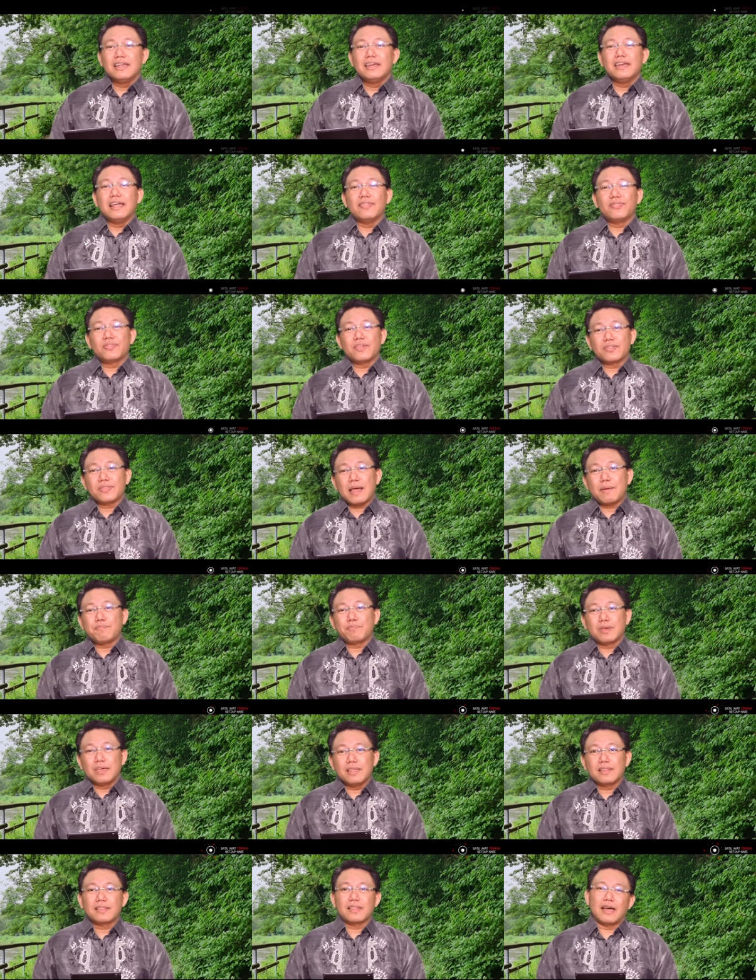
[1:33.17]
dan
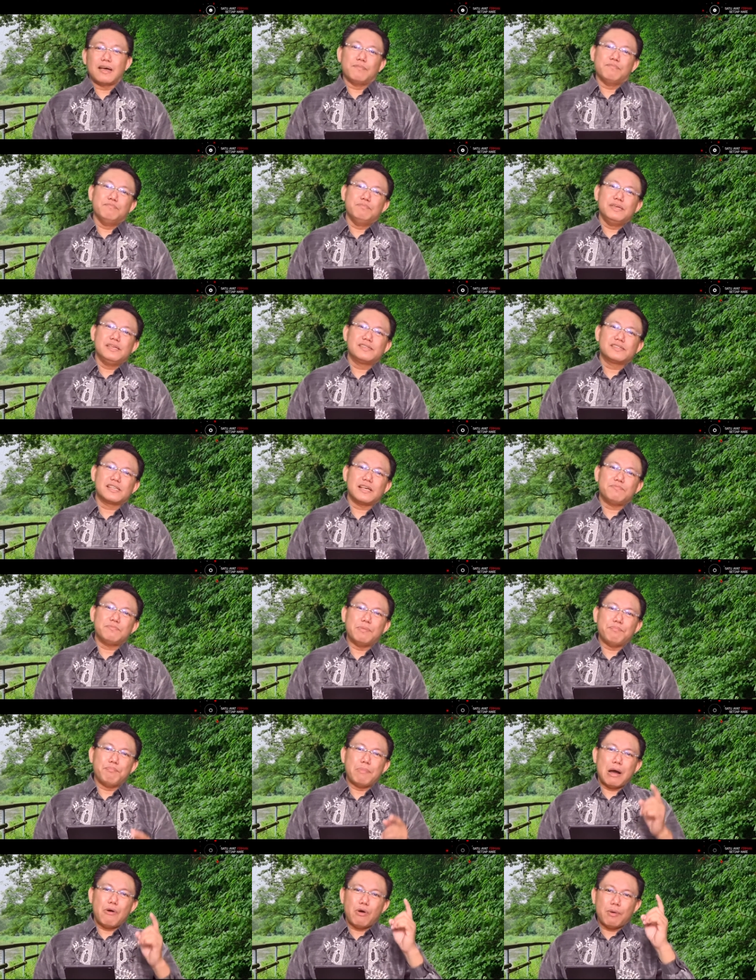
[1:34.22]
tetap kita bisa
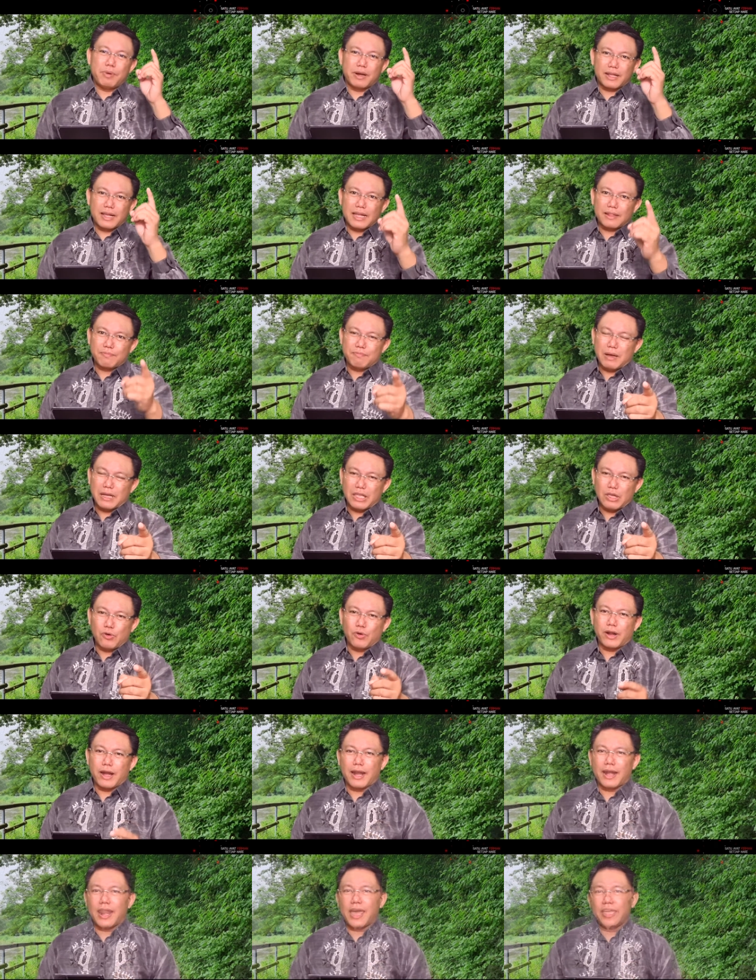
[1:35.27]
membawa berkat bagi
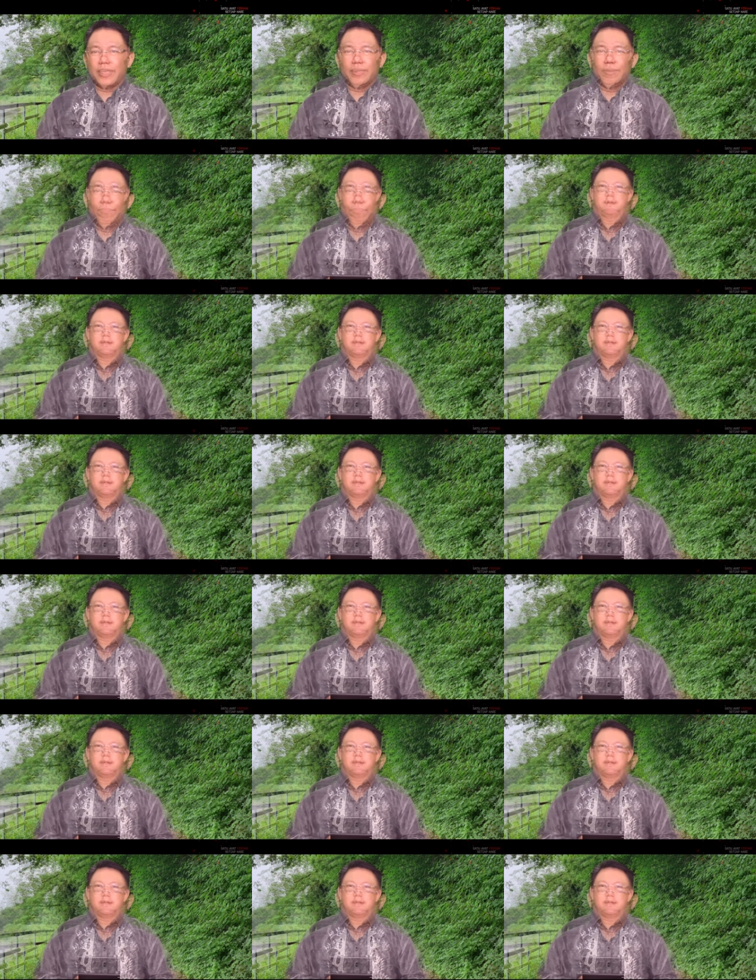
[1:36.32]
orang lain.